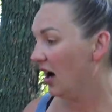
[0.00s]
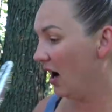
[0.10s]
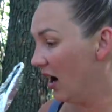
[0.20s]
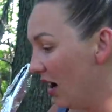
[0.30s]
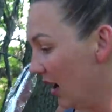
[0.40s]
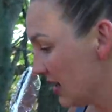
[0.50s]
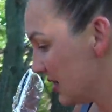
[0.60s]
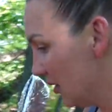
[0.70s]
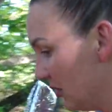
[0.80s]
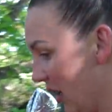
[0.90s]
а,
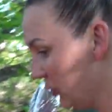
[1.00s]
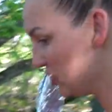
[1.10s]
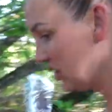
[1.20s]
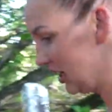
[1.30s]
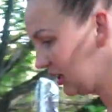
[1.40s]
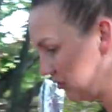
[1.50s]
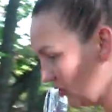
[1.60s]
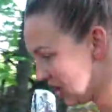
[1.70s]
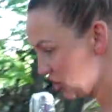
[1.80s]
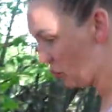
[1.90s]
оставляю деньги в
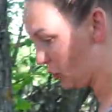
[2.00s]
нашем